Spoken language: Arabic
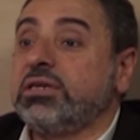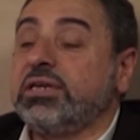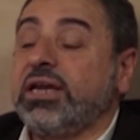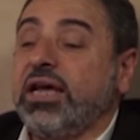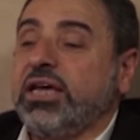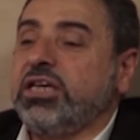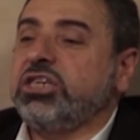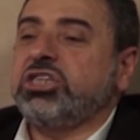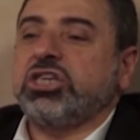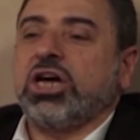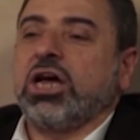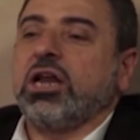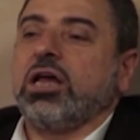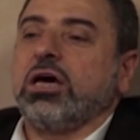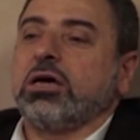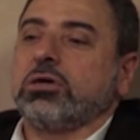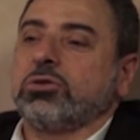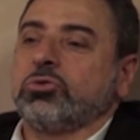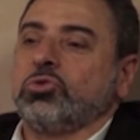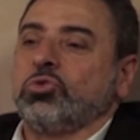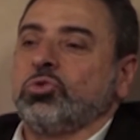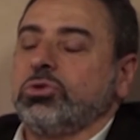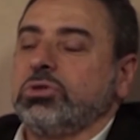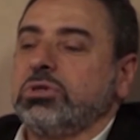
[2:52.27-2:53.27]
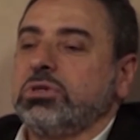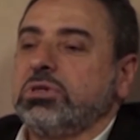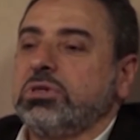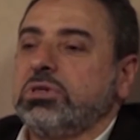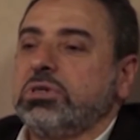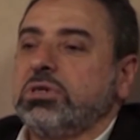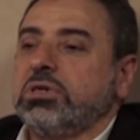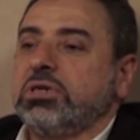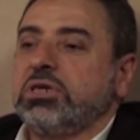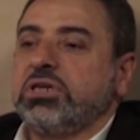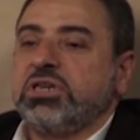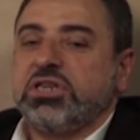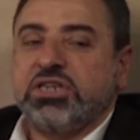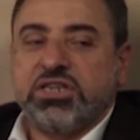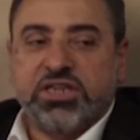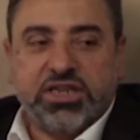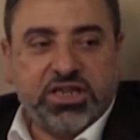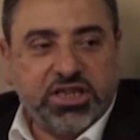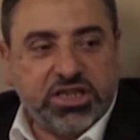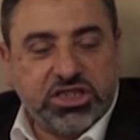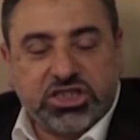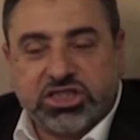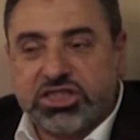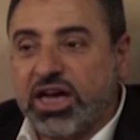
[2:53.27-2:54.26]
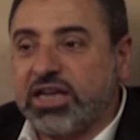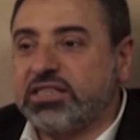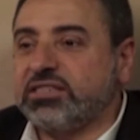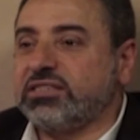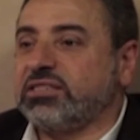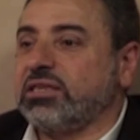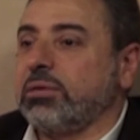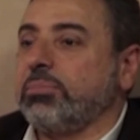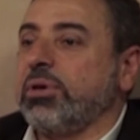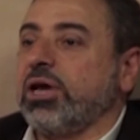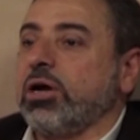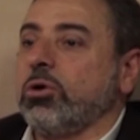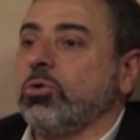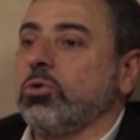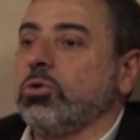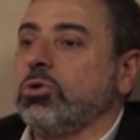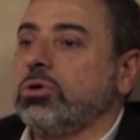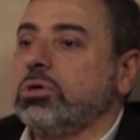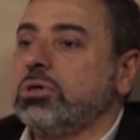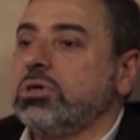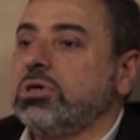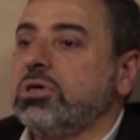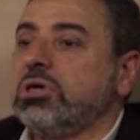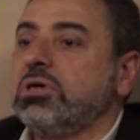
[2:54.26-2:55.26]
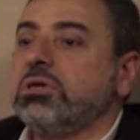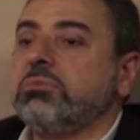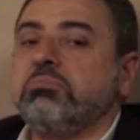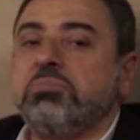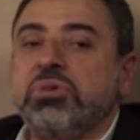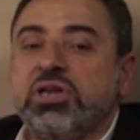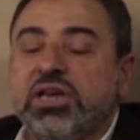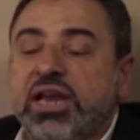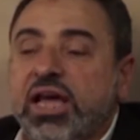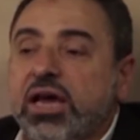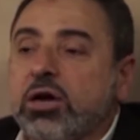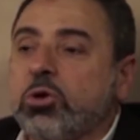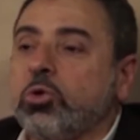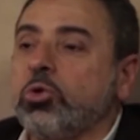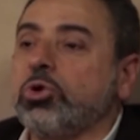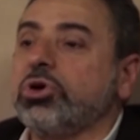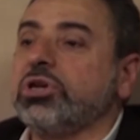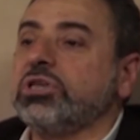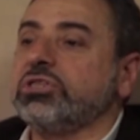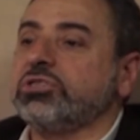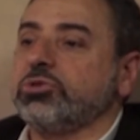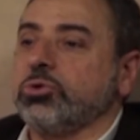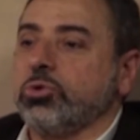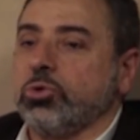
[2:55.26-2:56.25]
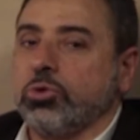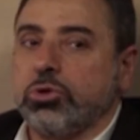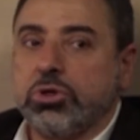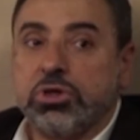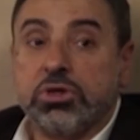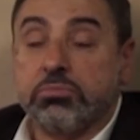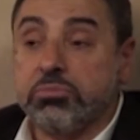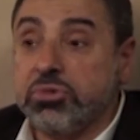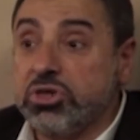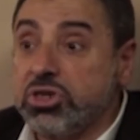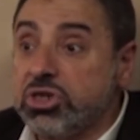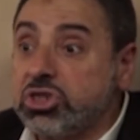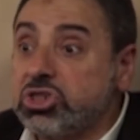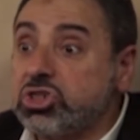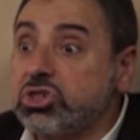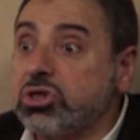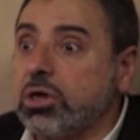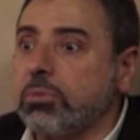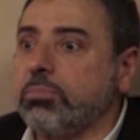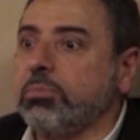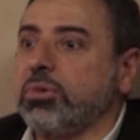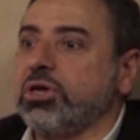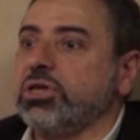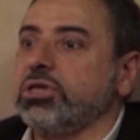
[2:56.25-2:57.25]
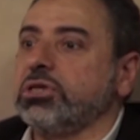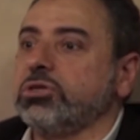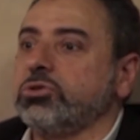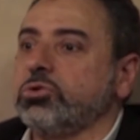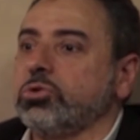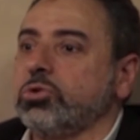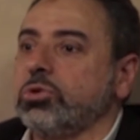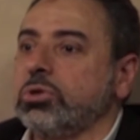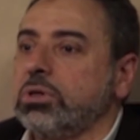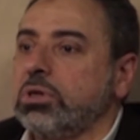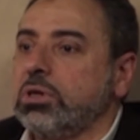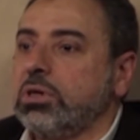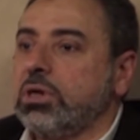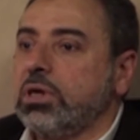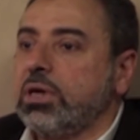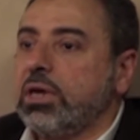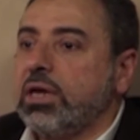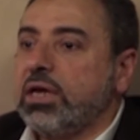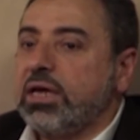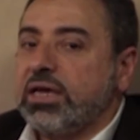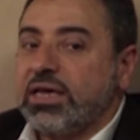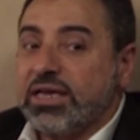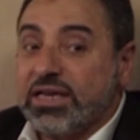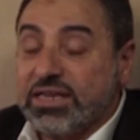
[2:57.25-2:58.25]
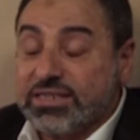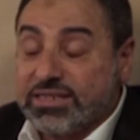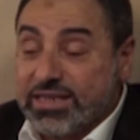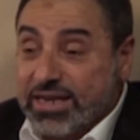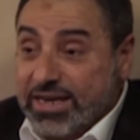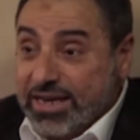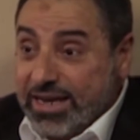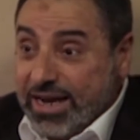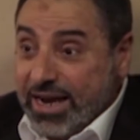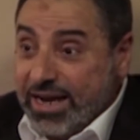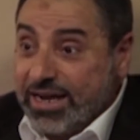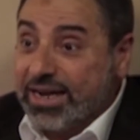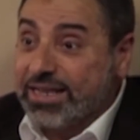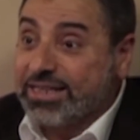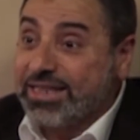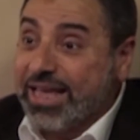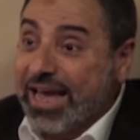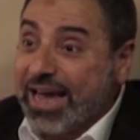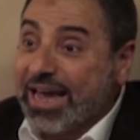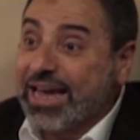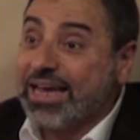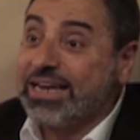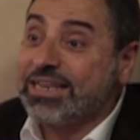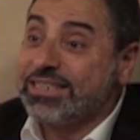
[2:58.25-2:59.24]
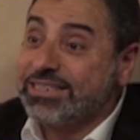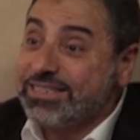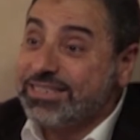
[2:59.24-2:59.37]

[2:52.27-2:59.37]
نعيش على ارضه نعيش تحت سمائه بناكل رزقه بنشرب ميته اذا احنا داخل